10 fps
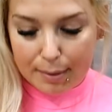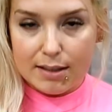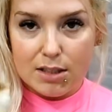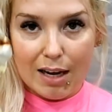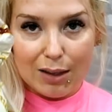
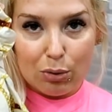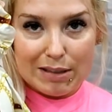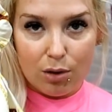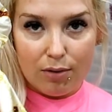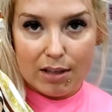bardziej
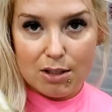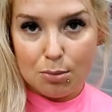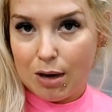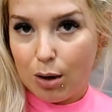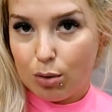atłasowa. Te są
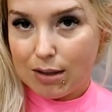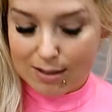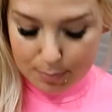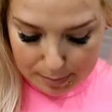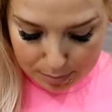akurat
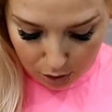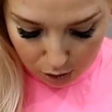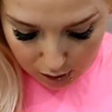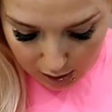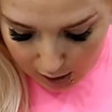z
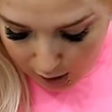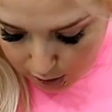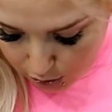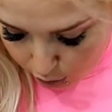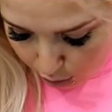Pepko.
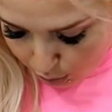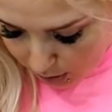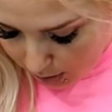Tą,